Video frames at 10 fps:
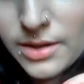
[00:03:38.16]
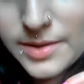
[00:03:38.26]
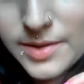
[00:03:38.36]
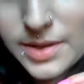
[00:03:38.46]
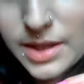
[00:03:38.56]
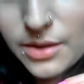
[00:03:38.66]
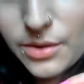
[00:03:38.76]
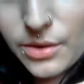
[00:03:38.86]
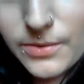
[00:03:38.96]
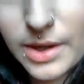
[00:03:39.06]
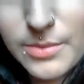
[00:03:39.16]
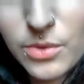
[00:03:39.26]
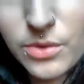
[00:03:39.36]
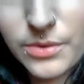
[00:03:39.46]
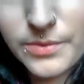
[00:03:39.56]
C'est euh,
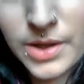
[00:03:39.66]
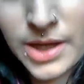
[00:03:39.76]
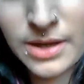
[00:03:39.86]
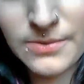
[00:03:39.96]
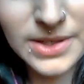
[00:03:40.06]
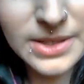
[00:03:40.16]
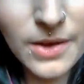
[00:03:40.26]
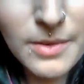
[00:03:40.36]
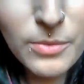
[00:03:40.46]
vraiment... Enfin c'est vraiment